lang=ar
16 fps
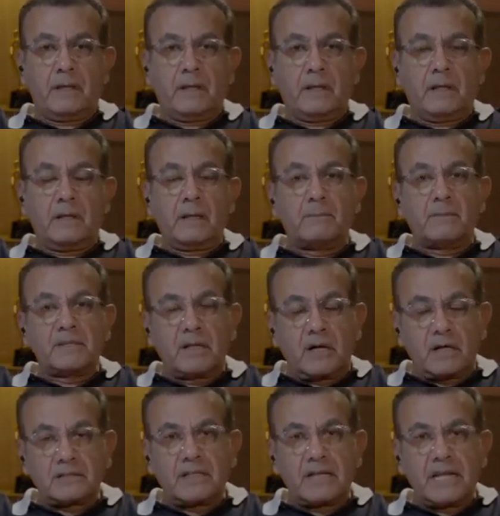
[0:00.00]
لما
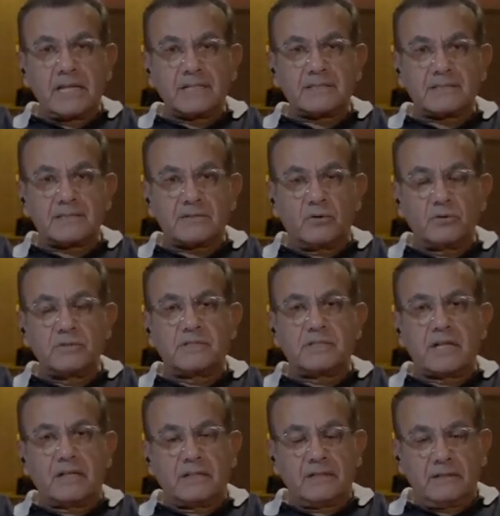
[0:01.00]
النهاردة ناس
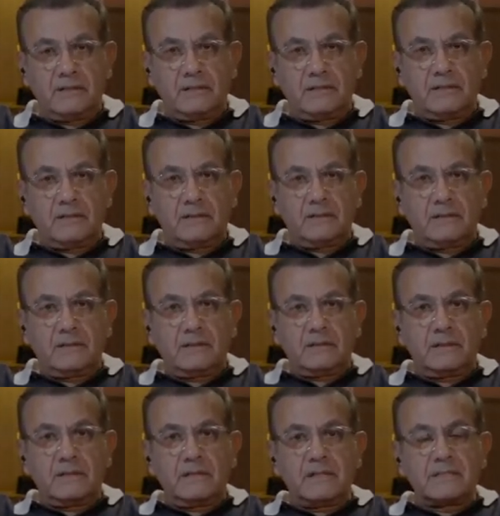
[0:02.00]
عزل
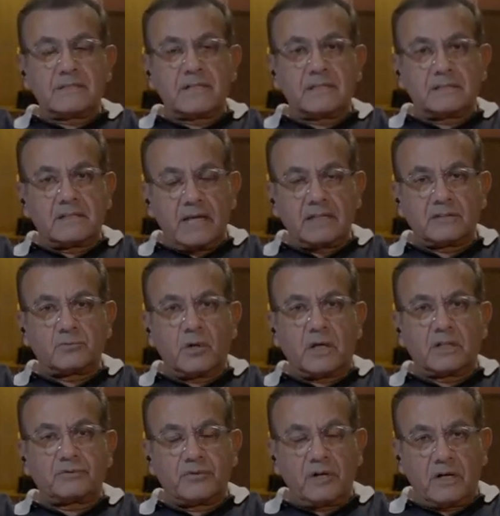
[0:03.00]
ستات
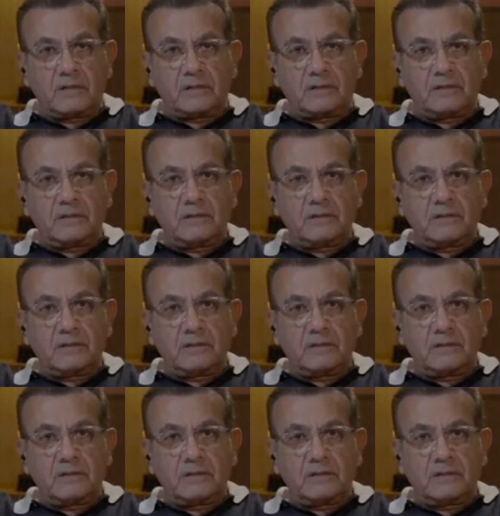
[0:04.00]
واطفال